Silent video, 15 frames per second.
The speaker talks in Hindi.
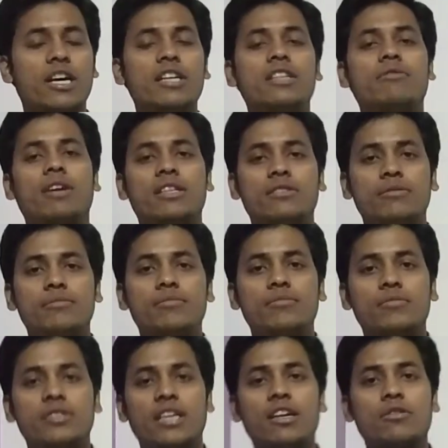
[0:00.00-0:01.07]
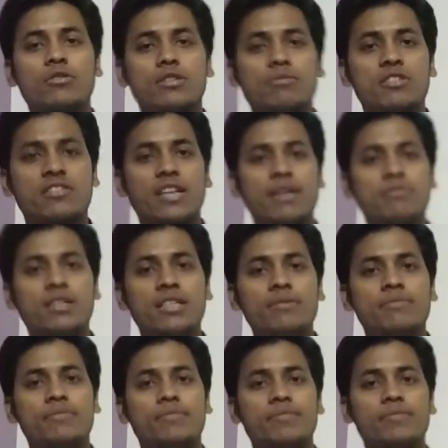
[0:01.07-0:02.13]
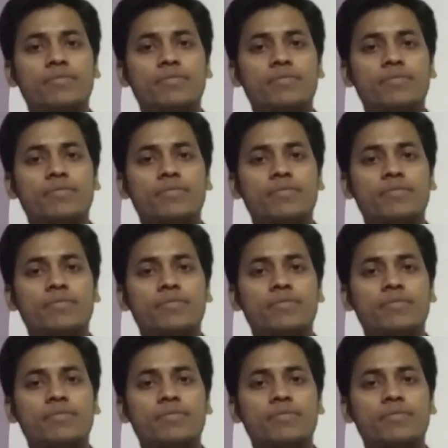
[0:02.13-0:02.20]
धन्यवाद चैनल को सब्सक्राइब करें